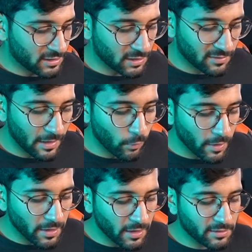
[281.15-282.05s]
شو
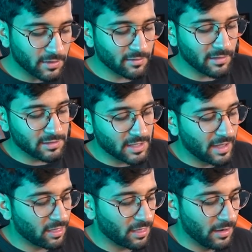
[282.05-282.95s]
تسوي تقص الجهه
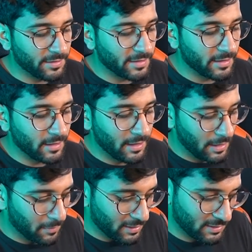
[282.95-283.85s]
الثانيه اللي ما